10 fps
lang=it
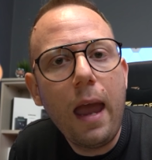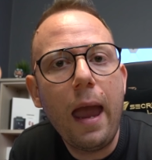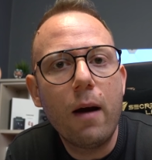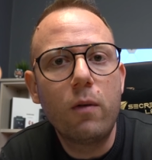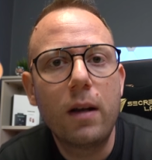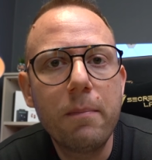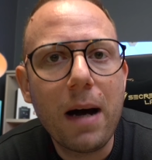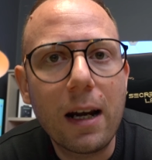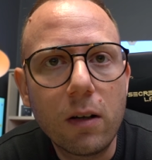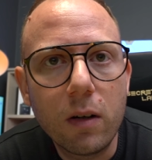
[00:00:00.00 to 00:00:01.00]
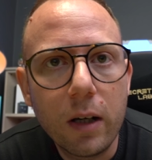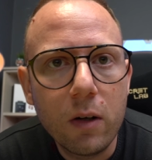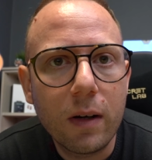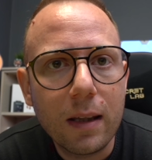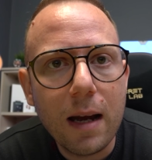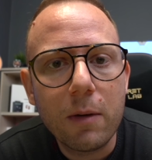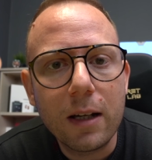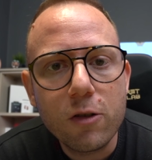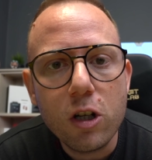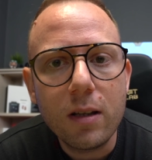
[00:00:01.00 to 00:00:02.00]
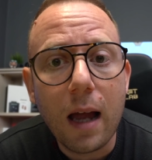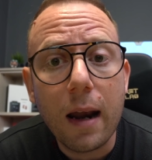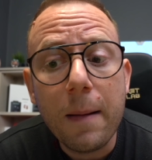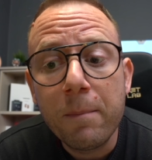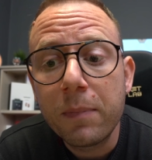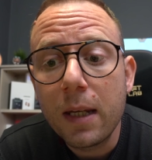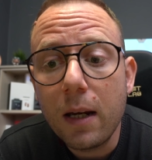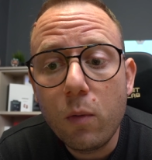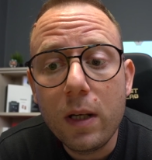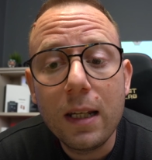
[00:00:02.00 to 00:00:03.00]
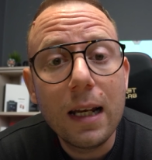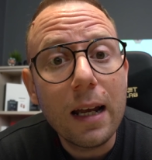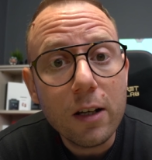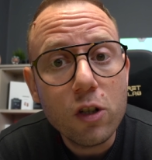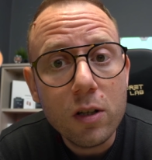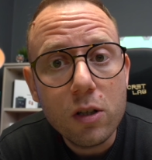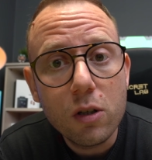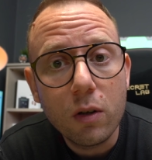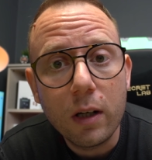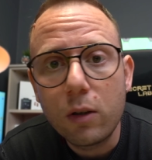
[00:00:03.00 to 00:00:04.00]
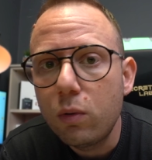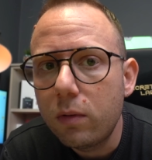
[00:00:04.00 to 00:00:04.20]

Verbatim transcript: è un embargo che noi andiamo ad accettare e quindi la recensione,